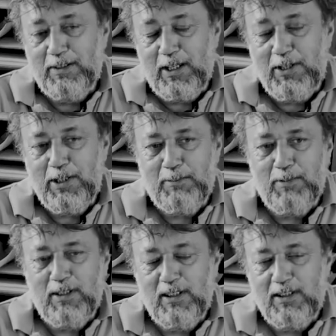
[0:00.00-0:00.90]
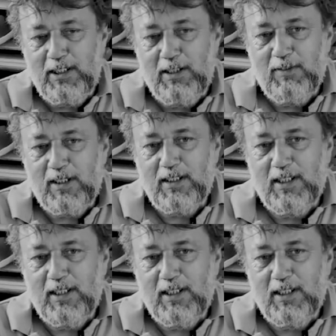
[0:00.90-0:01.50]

Değişik bir şey var.